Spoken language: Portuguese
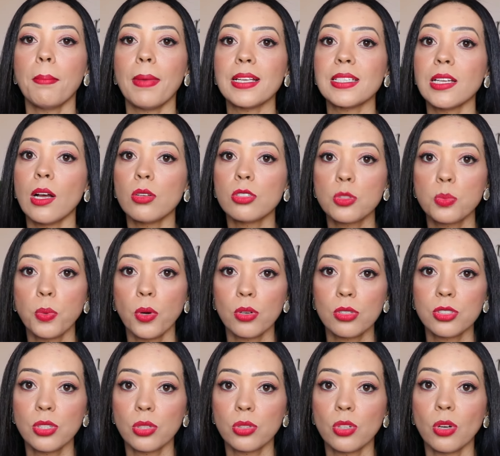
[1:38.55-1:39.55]
Mas aos
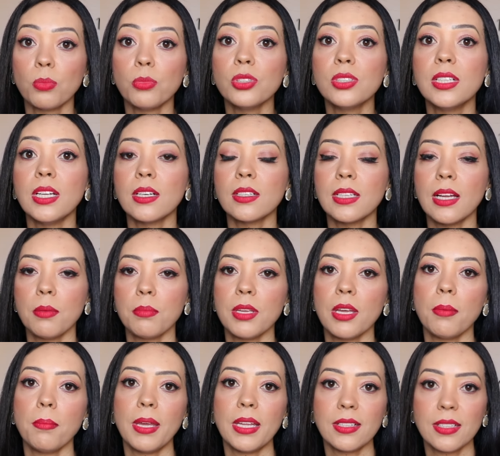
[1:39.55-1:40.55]
poucos eu estou mudando a
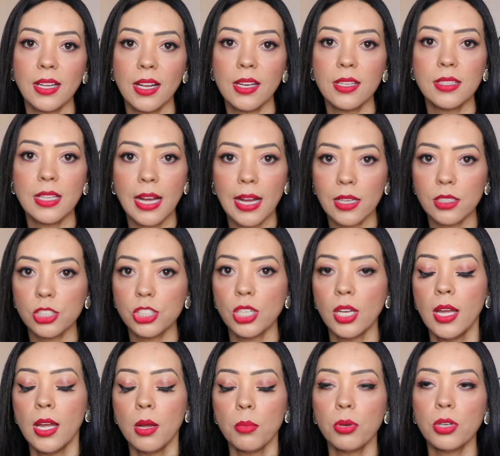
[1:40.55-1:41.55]
minha
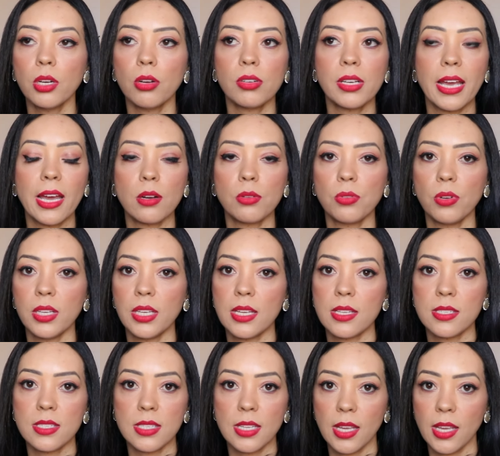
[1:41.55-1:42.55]
mentalidade, porque eu quero
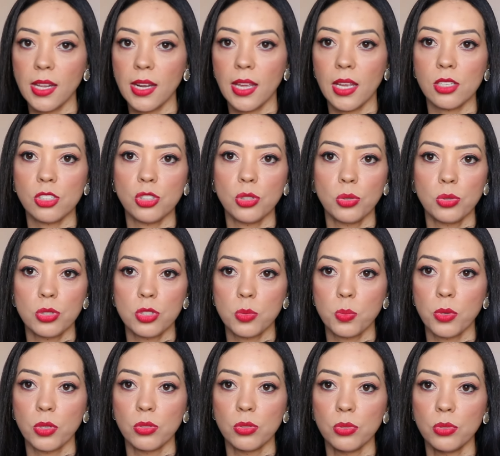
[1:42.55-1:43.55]
conhecer, né, de
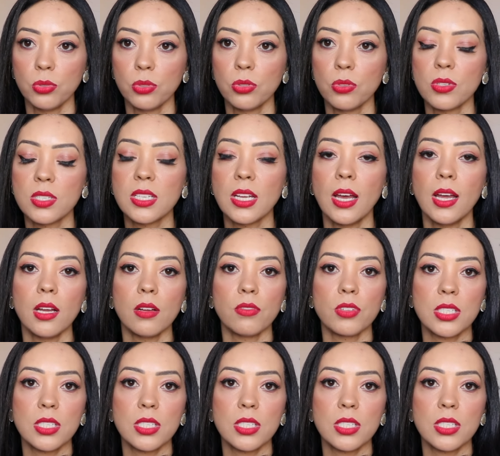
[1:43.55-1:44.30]
outros produtos.